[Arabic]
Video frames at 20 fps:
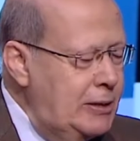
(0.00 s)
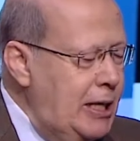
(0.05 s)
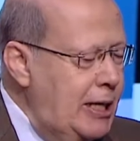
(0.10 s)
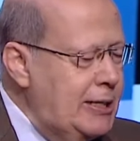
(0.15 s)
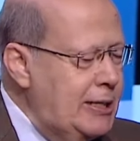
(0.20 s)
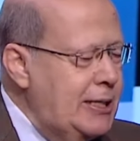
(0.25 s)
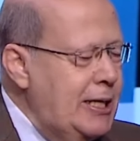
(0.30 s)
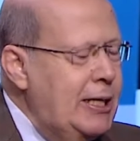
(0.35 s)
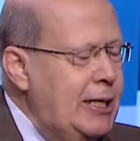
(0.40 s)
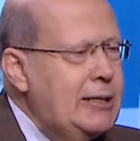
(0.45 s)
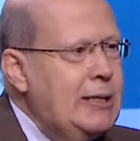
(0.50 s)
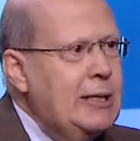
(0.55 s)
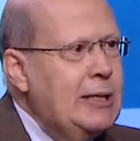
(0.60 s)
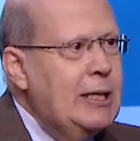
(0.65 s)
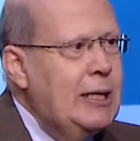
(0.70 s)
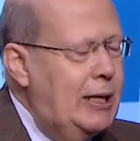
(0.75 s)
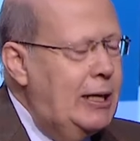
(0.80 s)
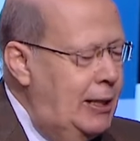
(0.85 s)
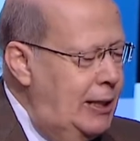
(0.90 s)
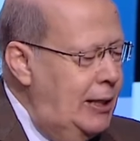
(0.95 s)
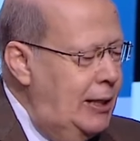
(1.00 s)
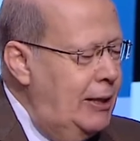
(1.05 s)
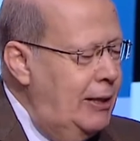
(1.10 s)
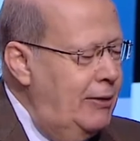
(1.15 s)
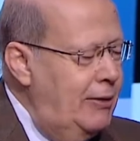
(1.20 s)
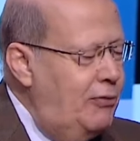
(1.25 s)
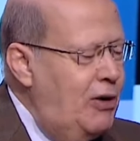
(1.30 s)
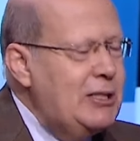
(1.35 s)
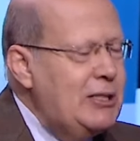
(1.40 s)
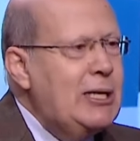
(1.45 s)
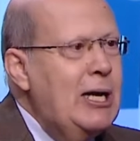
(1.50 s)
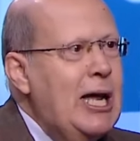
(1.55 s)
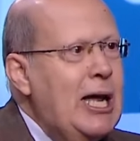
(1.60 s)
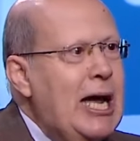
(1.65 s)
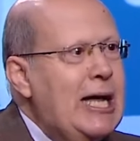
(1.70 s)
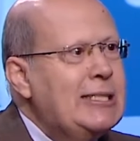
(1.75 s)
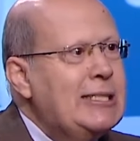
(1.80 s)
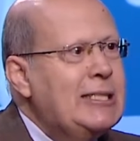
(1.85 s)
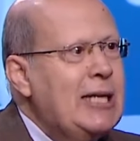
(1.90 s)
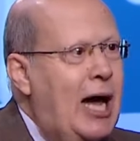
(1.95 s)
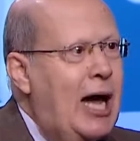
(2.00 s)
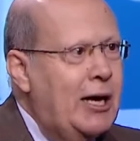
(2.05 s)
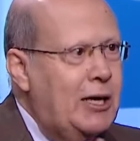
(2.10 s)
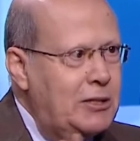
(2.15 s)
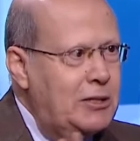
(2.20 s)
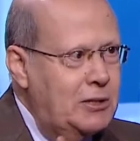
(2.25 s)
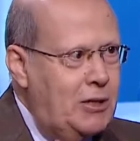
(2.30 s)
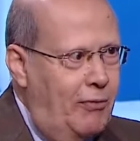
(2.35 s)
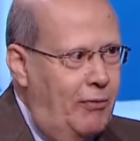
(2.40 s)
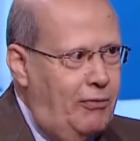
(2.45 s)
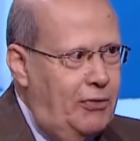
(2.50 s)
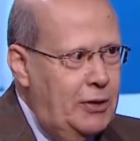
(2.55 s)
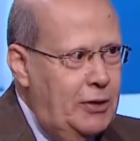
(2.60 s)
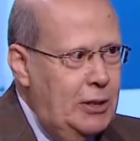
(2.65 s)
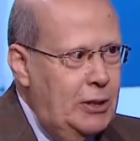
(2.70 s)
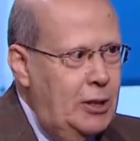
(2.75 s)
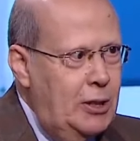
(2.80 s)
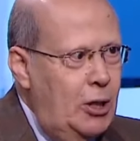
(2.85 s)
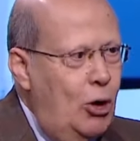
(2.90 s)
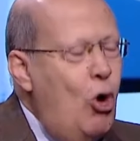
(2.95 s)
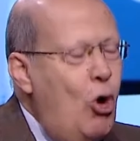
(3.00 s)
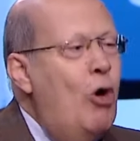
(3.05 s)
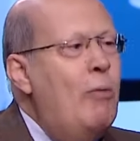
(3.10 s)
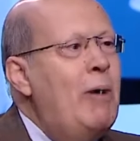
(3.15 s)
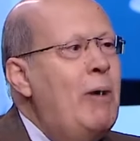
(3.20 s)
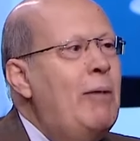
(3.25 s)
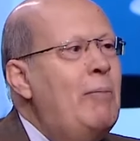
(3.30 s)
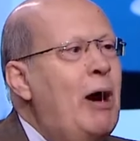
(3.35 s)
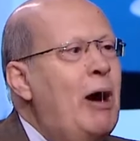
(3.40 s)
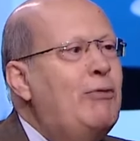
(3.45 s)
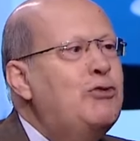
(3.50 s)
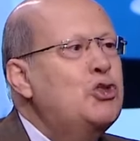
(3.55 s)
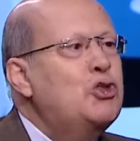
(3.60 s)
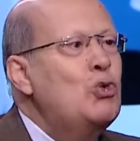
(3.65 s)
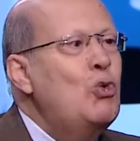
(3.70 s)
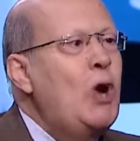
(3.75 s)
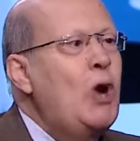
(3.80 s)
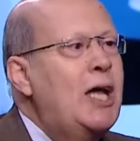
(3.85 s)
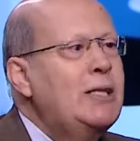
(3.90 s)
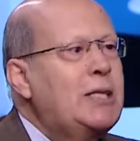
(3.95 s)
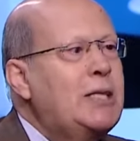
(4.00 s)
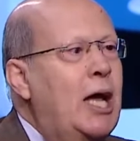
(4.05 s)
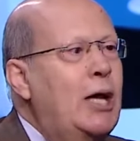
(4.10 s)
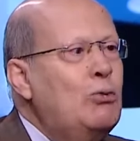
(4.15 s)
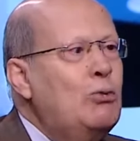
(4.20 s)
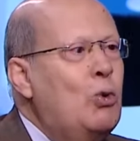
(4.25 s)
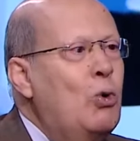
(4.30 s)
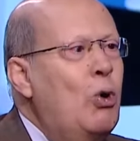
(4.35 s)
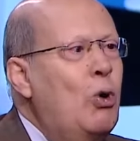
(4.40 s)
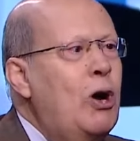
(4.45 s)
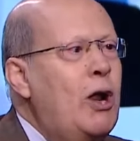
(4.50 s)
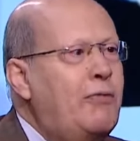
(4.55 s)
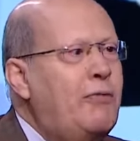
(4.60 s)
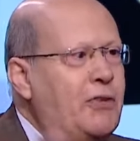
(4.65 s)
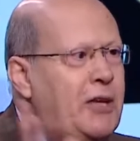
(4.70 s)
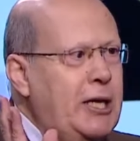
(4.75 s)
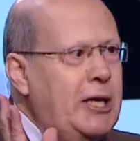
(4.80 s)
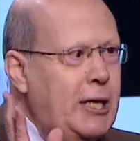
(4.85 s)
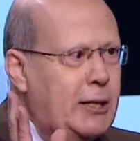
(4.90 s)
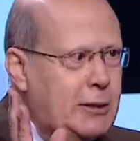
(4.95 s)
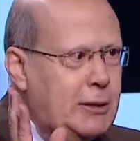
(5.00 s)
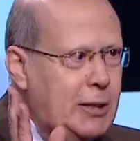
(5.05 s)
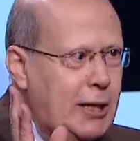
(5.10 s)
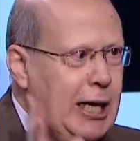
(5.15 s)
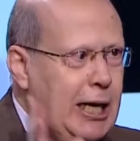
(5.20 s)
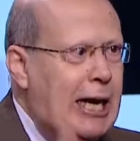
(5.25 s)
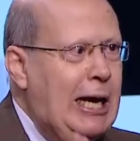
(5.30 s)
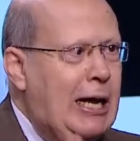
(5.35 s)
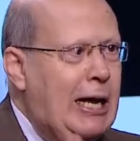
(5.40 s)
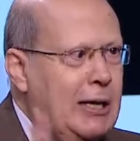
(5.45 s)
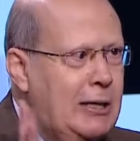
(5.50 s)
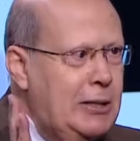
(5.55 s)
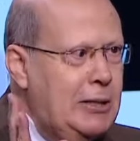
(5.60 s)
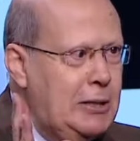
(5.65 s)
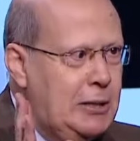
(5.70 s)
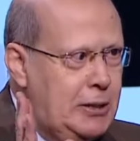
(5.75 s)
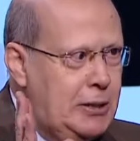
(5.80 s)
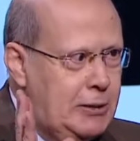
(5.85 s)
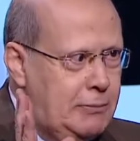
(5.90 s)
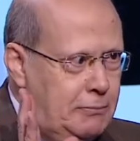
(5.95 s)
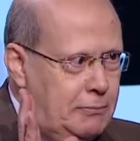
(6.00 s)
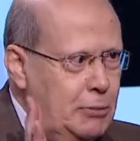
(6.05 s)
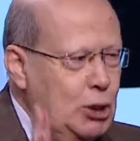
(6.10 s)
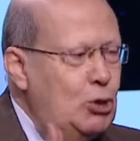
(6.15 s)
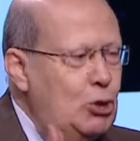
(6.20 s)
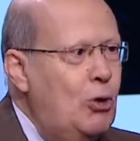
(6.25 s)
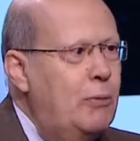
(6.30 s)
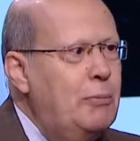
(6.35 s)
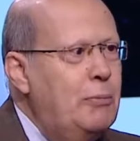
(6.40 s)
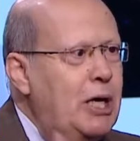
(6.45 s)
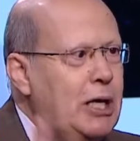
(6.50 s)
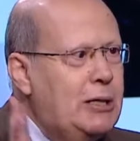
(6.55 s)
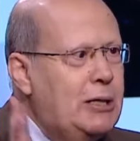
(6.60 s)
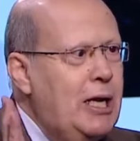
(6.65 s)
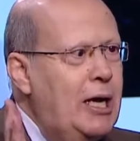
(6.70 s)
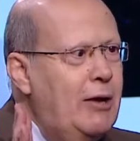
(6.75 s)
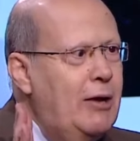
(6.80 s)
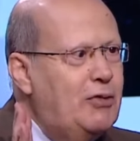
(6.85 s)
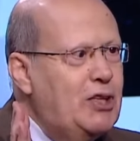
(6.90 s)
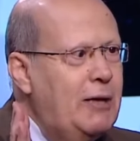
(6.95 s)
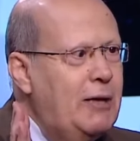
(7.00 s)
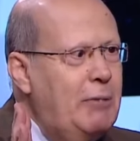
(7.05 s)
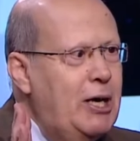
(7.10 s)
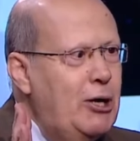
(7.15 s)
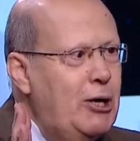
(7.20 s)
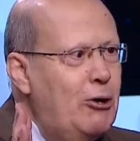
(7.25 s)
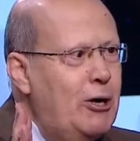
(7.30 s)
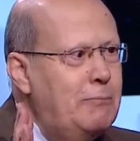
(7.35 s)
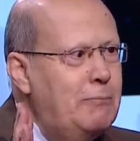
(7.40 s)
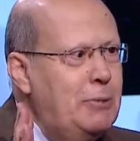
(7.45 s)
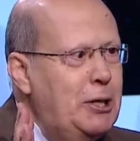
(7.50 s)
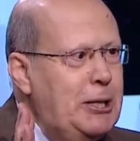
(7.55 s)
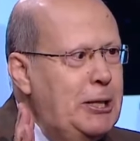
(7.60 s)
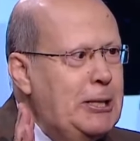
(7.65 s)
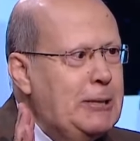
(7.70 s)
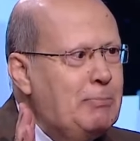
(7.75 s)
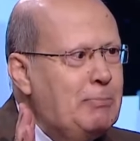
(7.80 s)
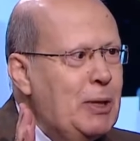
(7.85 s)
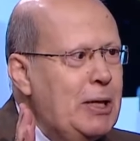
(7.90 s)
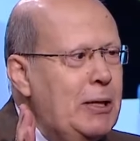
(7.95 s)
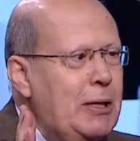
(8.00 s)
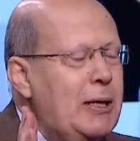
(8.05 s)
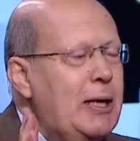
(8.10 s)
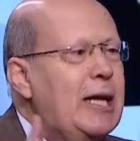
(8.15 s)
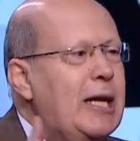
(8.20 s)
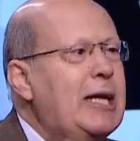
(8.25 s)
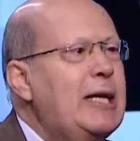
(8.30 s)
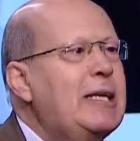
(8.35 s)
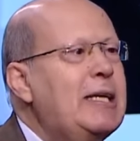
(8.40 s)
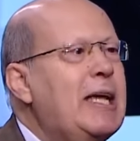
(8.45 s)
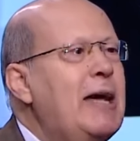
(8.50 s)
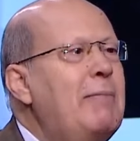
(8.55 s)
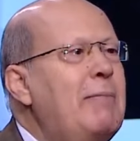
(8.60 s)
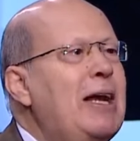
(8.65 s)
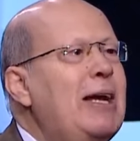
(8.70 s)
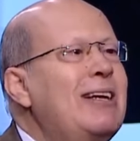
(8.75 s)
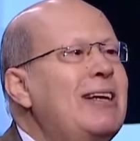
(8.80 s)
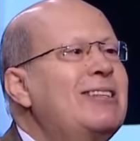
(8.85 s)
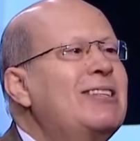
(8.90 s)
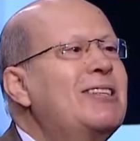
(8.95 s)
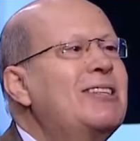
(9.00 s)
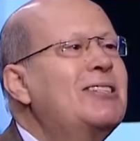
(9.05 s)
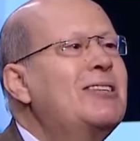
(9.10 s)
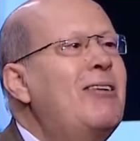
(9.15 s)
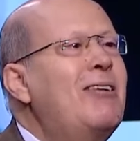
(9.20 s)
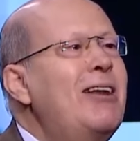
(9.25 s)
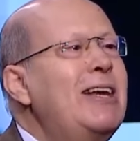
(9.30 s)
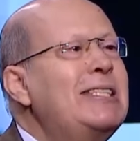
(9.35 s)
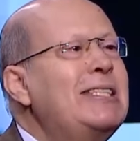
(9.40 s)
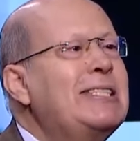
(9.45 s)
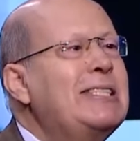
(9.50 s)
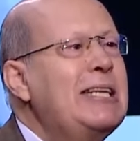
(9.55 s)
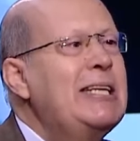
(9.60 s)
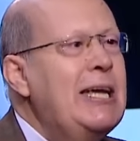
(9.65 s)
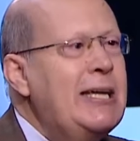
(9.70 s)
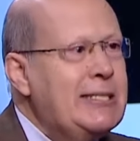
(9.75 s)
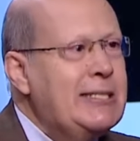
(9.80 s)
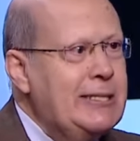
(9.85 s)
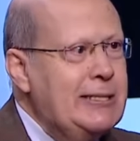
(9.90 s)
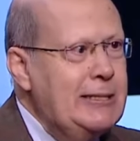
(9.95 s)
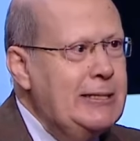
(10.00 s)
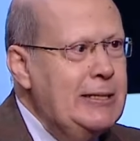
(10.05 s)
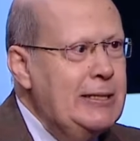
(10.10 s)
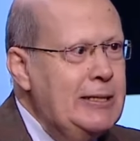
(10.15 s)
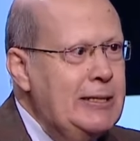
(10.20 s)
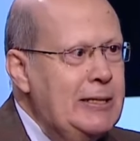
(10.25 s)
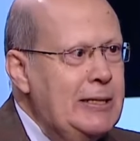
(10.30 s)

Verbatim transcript: تجزئه آه، آه، فصل غزه عن الضفه هما مفصولتان جغرافيا خلقه من يوم احتلال في 48 لكن كمان الاتصال السياسي